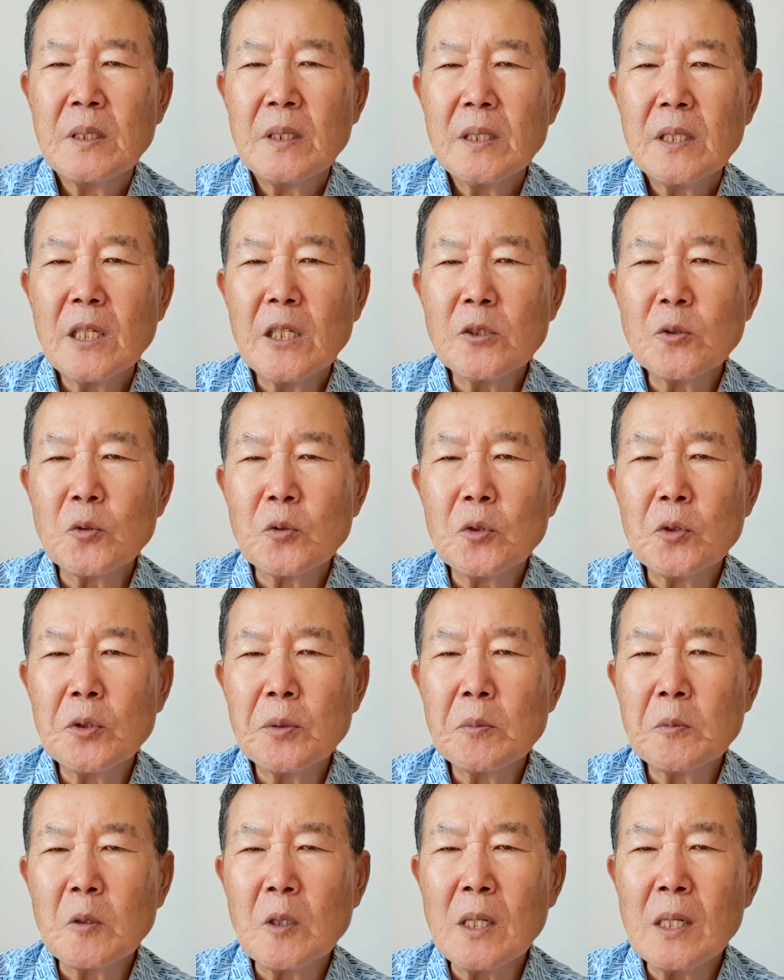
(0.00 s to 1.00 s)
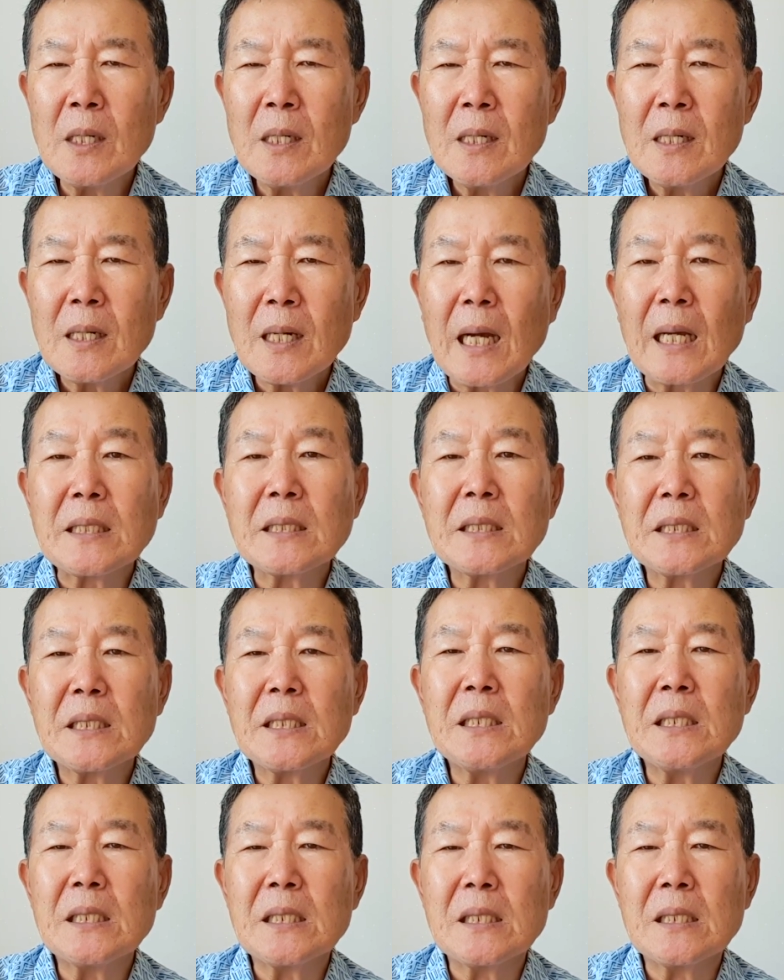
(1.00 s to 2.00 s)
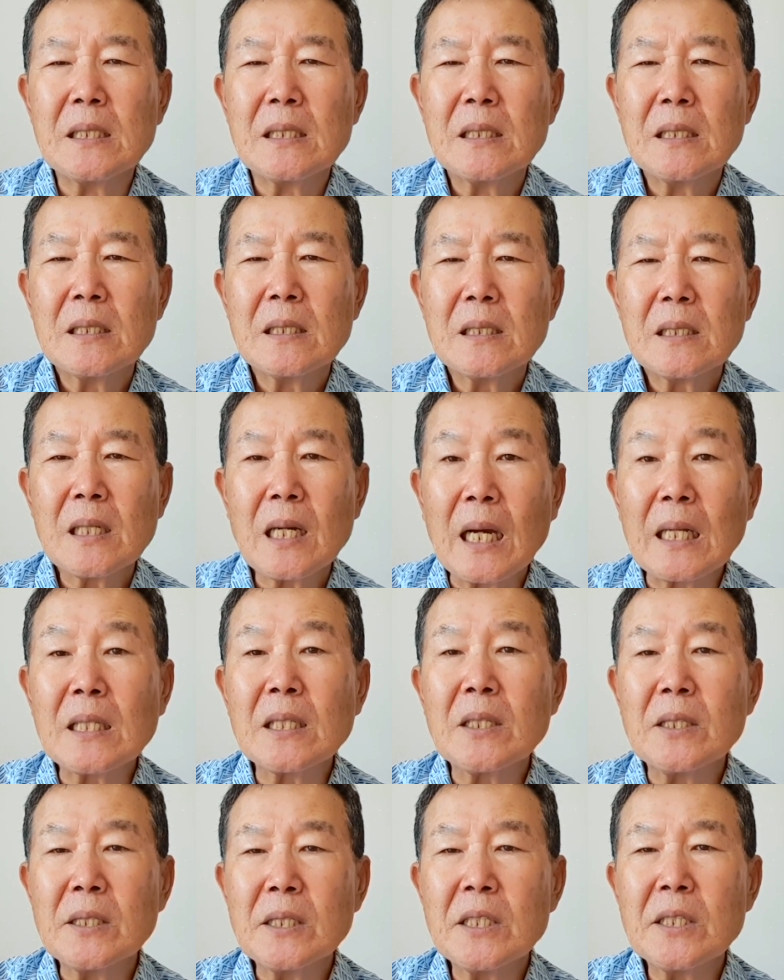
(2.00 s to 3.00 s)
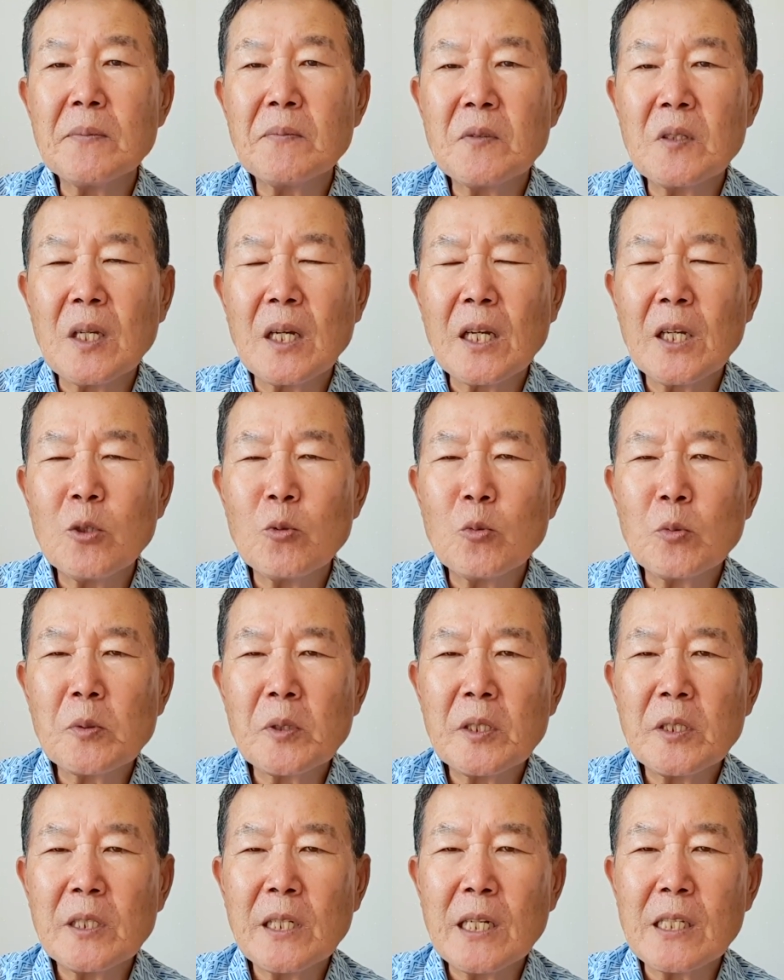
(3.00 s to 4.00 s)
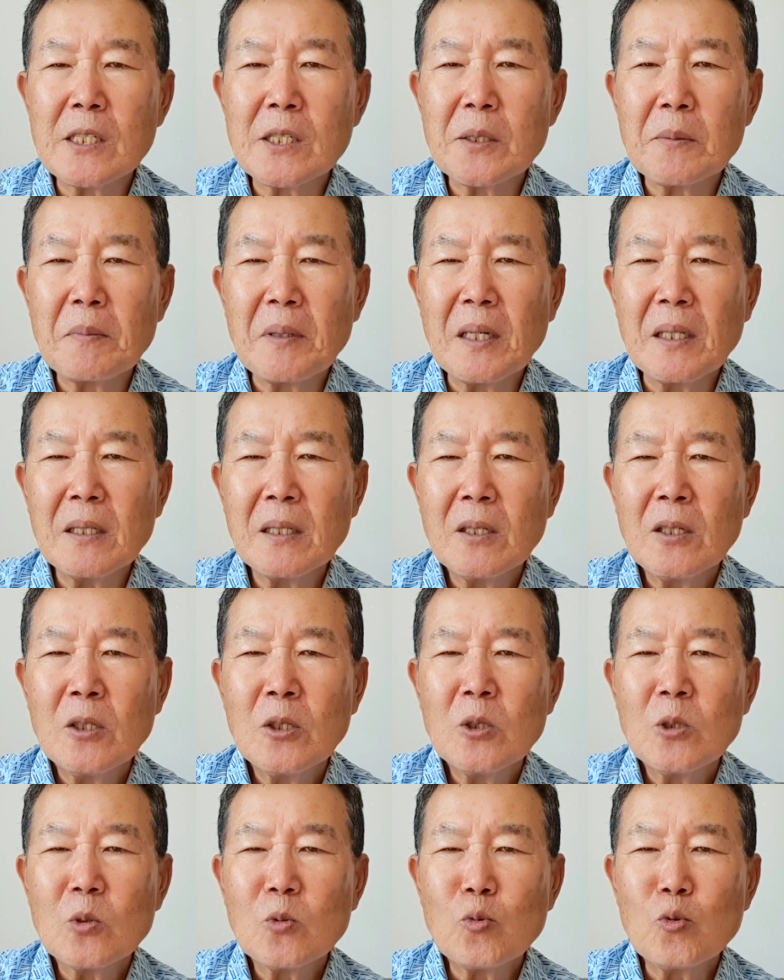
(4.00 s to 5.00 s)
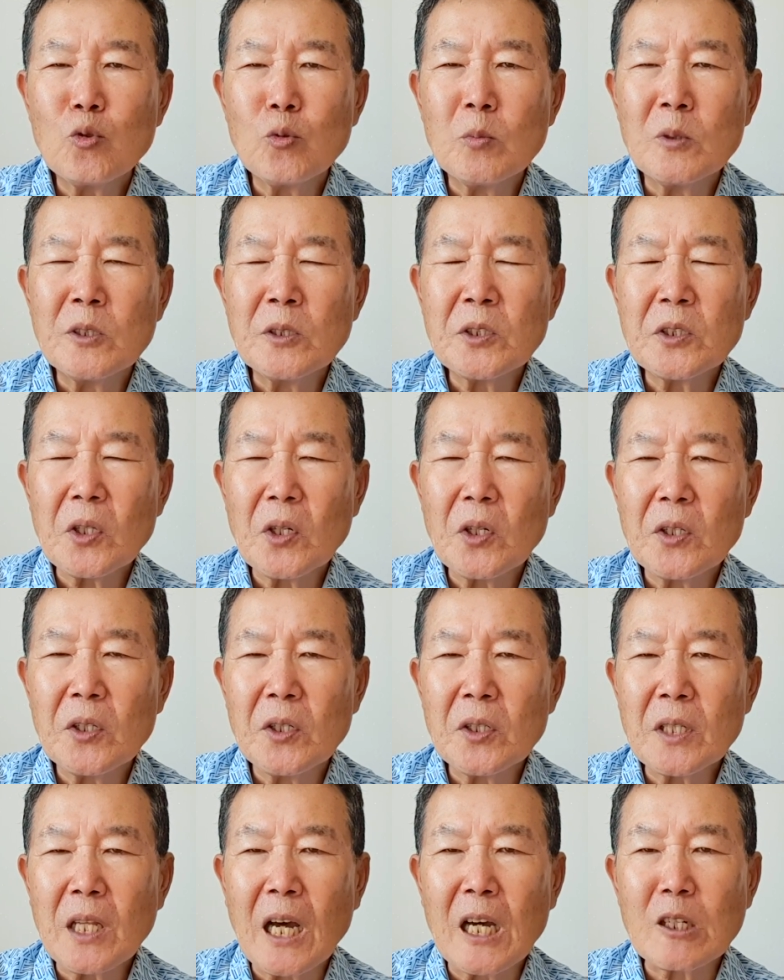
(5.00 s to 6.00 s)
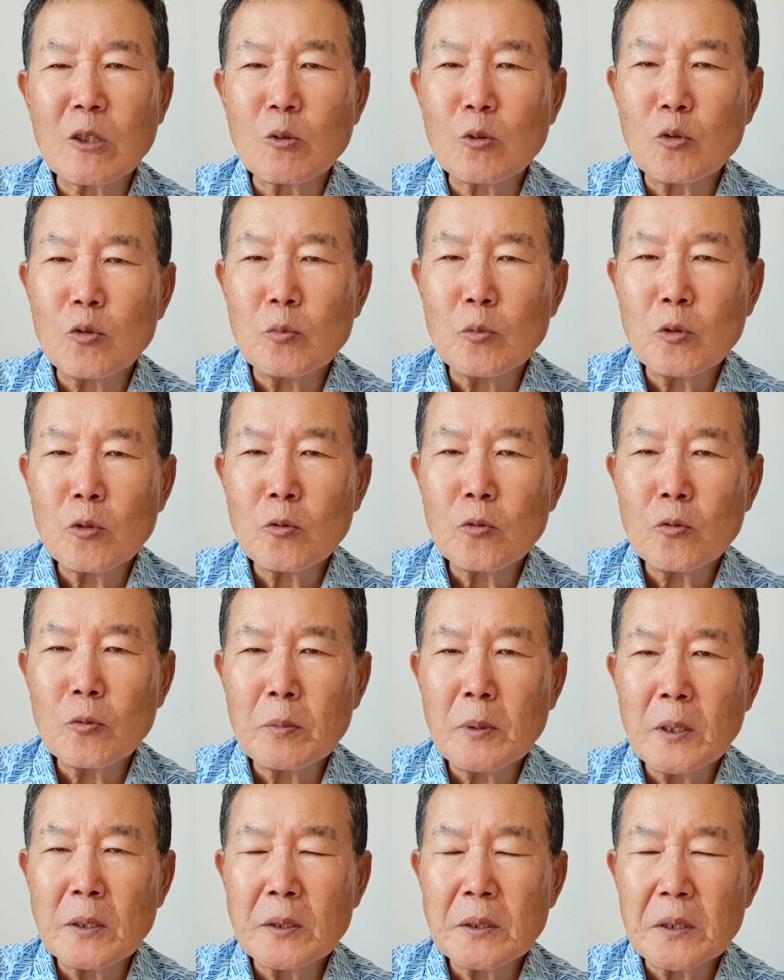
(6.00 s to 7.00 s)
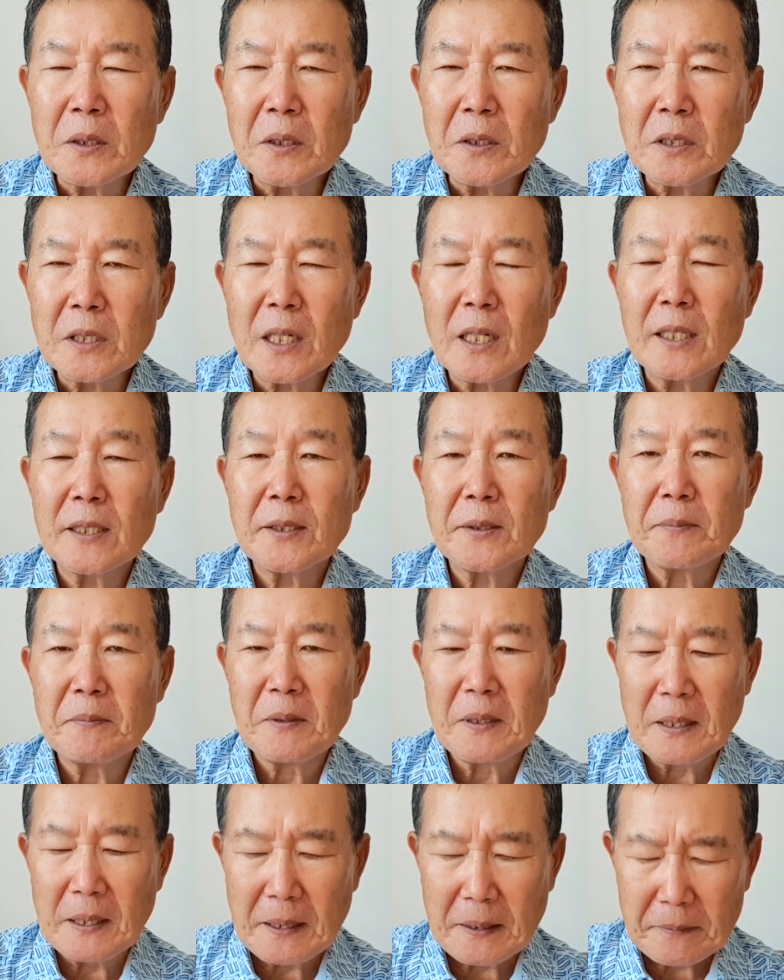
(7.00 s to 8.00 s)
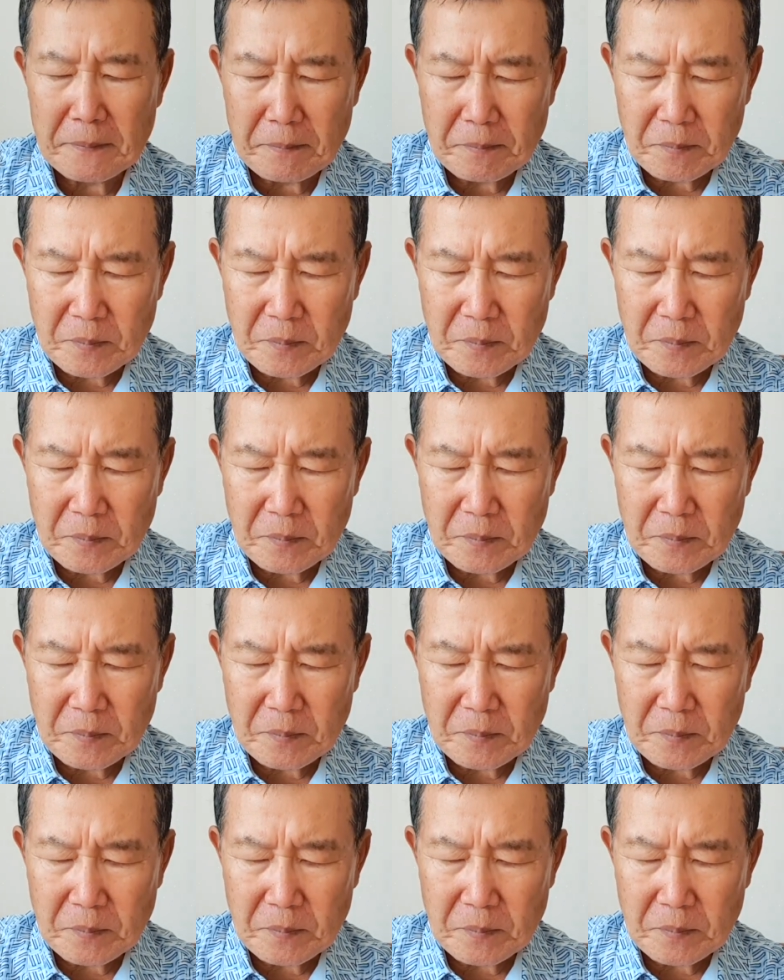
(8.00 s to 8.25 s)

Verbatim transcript: 예수님과 같이 같은 침상에 눕기는 했지만 꿈은 전혀 다른 꿈을 꾸면서 살았습니다.